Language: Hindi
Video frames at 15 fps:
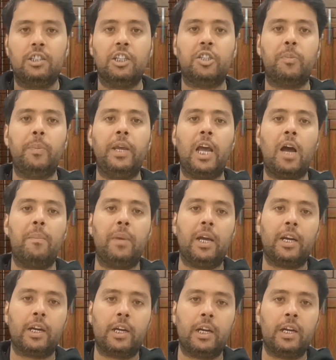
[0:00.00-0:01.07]
जिसमें
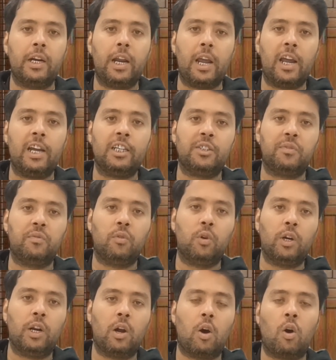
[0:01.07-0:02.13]
अमेरिकन
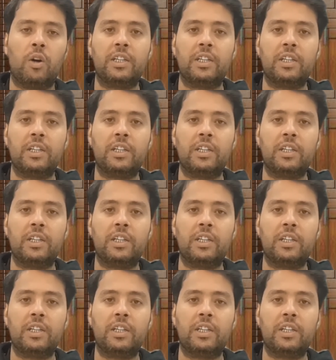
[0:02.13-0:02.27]
एशवुड